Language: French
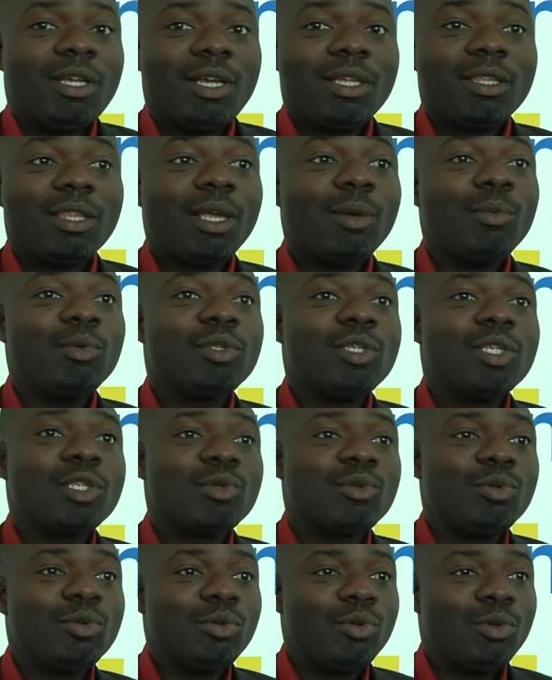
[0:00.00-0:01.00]
un très beau
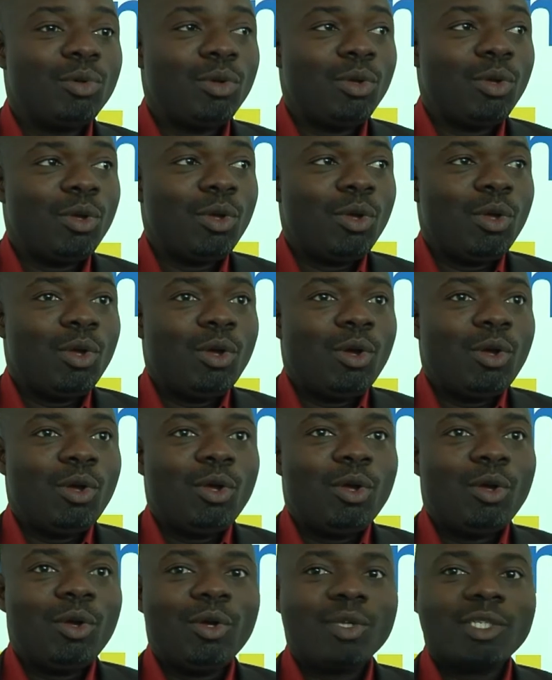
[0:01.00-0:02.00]
discours,
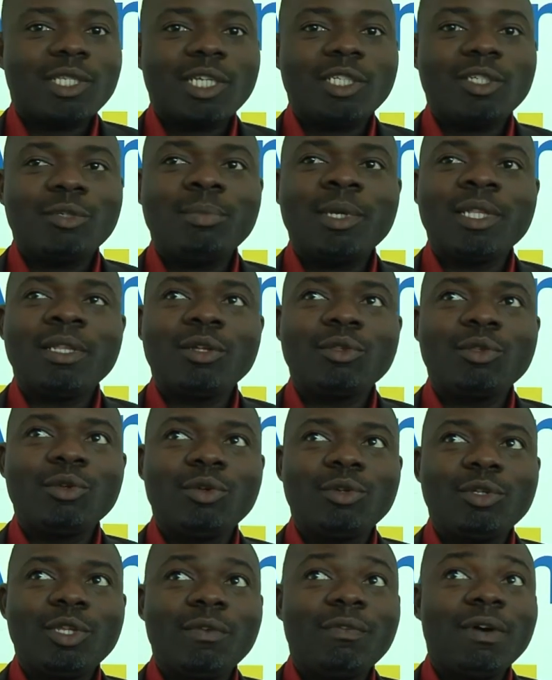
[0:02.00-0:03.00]
euh, il s'agit maintenant
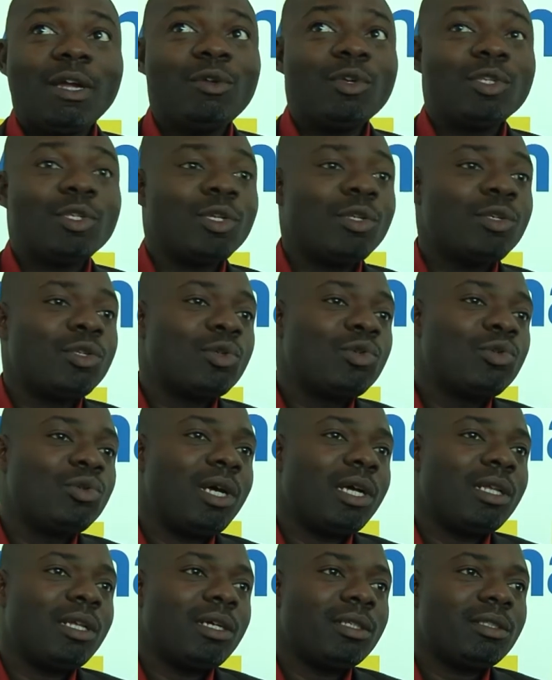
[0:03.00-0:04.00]
d'évaluer ce
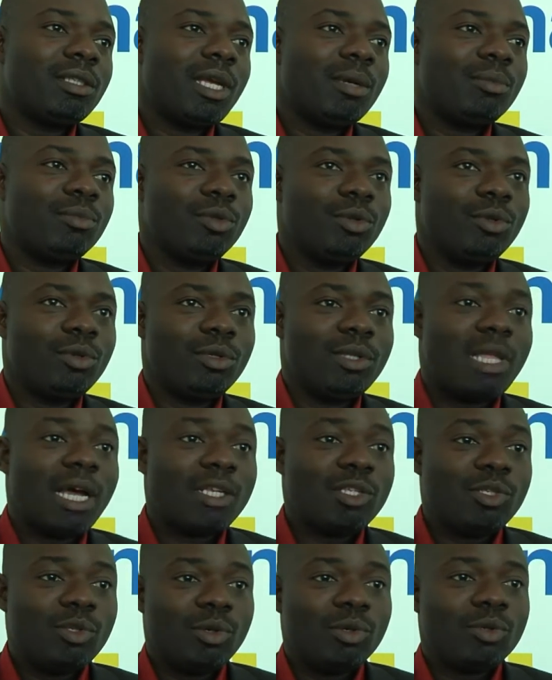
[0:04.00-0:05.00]
discours-là en termes
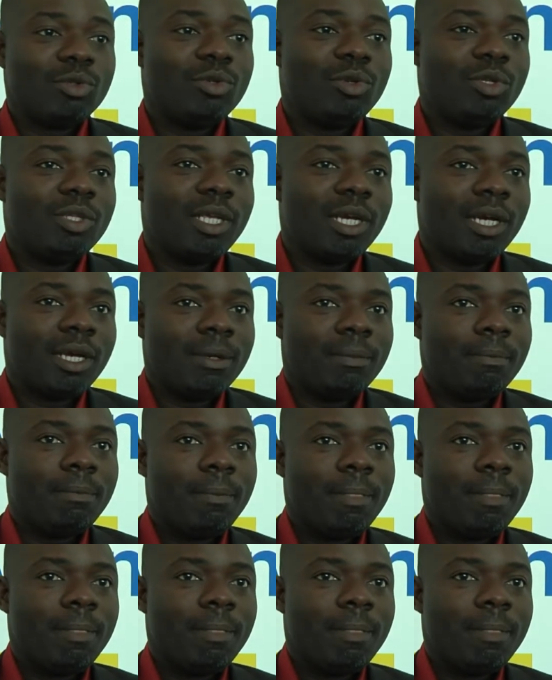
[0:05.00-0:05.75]
d'action sur le terrain